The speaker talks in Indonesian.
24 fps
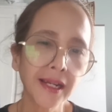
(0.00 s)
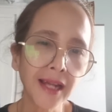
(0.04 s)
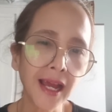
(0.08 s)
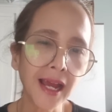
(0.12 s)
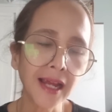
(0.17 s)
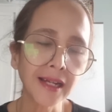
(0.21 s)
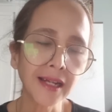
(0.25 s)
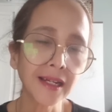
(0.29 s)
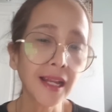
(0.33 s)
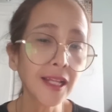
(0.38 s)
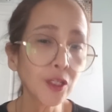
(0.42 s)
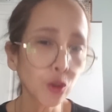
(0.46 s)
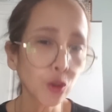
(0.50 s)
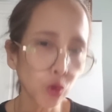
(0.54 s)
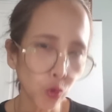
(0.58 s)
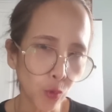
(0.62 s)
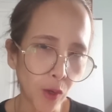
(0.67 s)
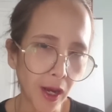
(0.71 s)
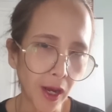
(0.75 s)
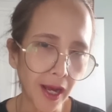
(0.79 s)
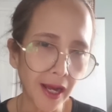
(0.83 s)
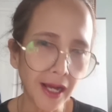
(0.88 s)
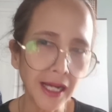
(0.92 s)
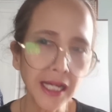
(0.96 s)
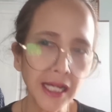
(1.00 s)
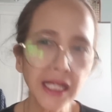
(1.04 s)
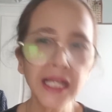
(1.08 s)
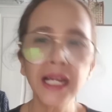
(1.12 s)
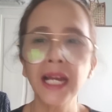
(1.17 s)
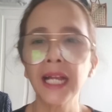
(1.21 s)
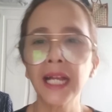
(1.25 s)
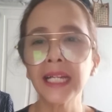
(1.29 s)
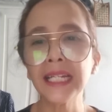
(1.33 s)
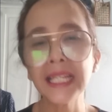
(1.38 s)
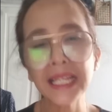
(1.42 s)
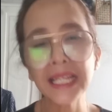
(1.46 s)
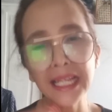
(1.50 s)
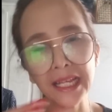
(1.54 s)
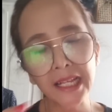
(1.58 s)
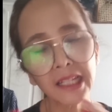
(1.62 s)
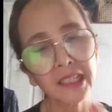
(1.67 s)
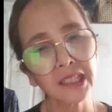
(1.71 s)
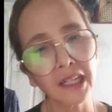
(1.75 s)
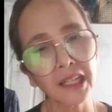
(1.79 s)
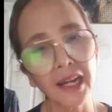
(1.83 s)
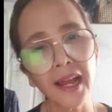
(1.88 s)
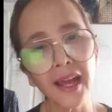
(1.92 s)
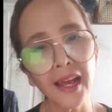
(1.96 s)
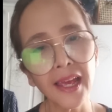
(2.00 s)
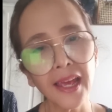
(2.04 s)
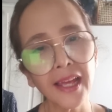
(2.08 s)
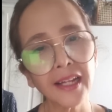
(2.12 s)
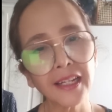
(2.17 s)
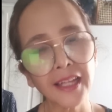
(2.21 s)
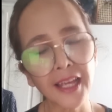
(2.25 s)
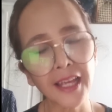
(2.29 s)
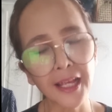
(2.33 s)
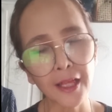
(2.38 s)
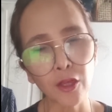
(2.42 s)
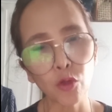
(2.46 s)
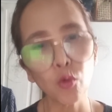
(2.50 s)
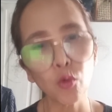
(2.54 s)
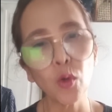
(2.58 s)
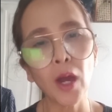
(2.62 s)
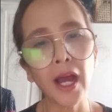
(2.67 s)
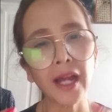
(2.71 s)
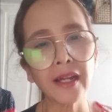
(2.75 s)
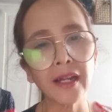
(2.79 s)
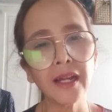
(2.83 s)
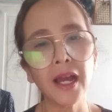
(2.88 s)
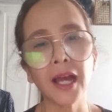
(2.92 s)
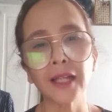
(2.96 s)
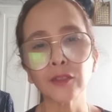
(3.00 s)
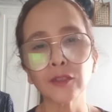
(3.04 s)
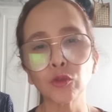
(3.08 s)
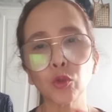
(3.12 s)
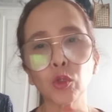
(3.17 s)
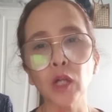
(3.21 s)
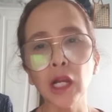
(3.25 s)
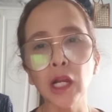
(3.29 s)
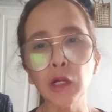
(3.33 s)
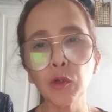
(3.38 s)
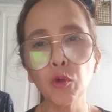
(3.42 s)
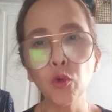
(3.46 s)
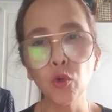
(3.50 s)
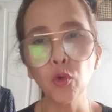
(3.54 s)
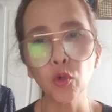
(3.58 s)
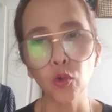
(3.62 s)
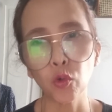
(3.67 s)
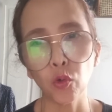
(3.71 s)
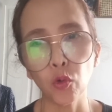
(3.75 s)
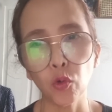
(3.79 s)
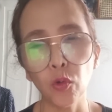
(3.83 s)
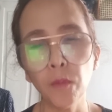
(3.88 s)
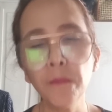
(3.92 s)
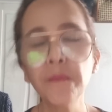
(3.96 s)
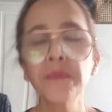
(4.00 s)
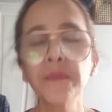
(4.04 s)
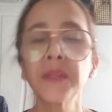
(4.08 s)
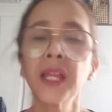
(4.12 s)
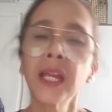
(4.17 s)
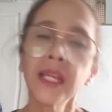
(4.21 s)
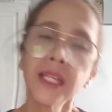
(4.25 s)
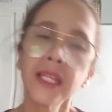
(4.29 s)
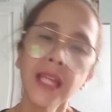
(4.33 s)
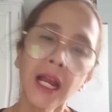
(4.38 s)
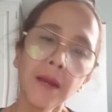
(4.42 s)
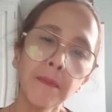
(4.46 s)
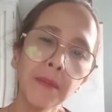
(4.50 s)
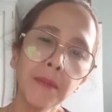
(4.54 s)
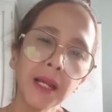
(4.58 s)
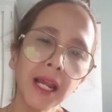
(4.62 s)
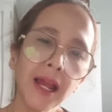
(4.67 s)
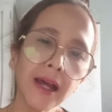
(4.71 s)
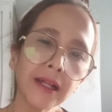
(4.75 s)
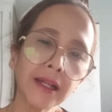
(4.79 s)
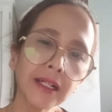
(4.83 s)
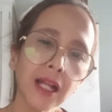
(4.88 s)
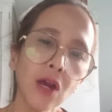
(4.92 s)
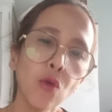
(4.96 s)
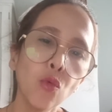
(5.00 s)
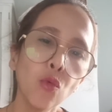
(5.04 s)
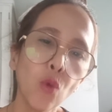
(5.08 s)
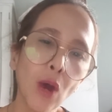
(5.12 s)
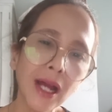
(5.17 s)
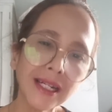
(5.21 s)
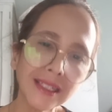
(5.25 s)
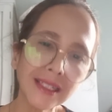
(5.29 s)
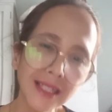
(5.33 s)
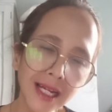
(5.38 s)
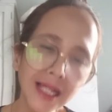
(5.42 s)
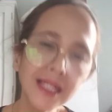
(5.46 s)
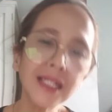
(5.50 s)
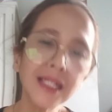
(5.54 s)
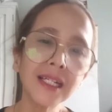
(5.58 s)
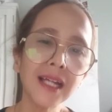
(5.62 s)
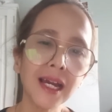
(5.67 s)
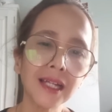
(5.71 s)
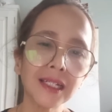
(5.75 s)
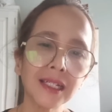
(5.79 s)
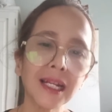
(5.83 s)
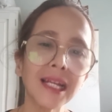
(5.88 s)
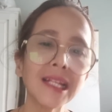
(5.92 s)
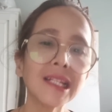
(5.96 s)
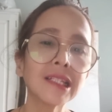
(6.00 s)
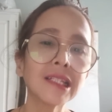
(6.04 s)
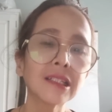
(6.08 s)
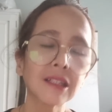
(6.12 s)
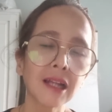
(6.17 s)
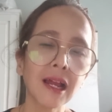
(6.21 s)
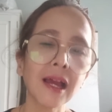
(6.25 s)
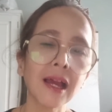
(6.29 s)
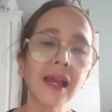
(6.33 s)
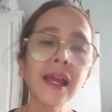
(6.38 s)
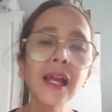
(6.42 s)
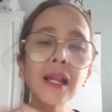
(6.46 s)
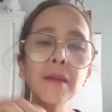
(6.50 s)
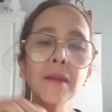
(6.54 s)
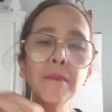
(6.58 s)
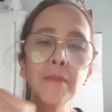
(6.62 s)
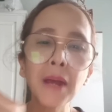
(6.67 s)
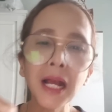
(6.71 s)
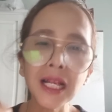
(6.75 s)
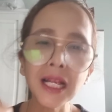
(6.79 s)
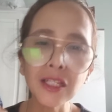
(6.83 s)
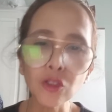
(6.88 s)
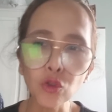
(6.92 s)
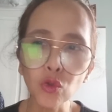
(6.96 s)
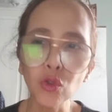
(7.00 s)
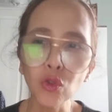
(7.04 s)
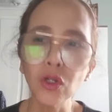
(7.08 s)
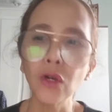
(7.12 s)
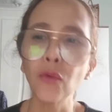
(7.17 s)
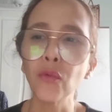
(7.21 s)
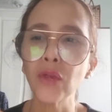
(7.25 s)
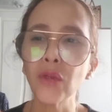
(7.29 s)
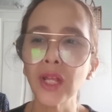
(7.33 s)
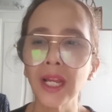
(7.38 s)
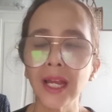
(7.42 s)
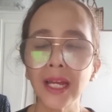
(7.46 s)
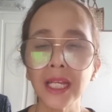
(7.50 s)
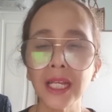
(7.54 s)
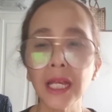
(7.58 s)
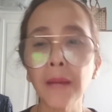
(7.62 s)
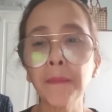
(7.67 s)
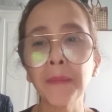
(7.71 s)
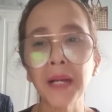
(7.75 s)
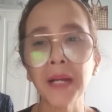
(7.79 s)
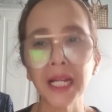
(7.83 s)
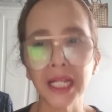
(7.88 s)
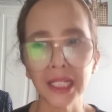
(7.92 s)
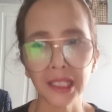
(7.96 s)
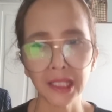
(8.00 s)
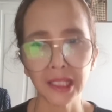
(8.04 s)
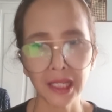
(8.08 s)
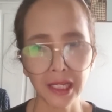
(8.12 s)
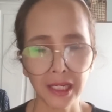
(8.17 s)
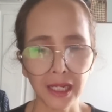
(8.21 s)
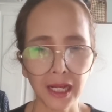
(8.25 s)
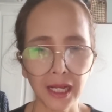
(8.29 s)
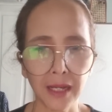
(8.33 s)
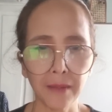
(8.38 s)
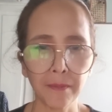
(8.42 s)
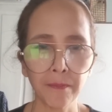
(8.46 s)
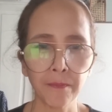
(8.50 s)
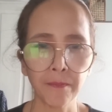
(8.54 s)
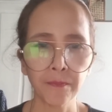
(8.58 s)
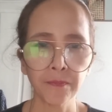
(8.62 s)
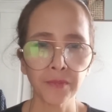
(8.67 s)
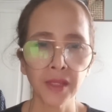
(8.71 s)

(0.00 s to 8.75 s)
Nah, Natswa di Israel itu ada aturan hukum yang melarang warga negara Israel masuk ke wilayah Palestina.